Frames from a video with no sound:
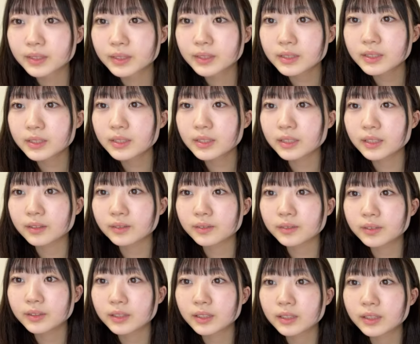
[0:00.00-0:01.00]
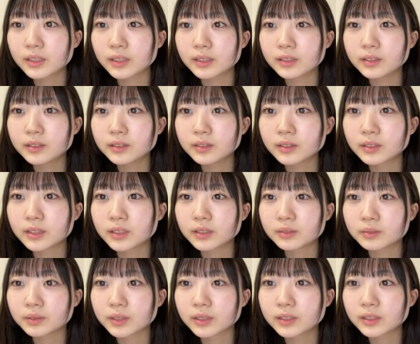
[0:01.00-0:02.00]
先生が横に立って授業して
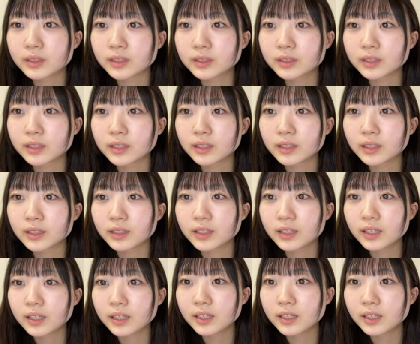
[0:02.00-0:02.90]
ても気づかずにしてて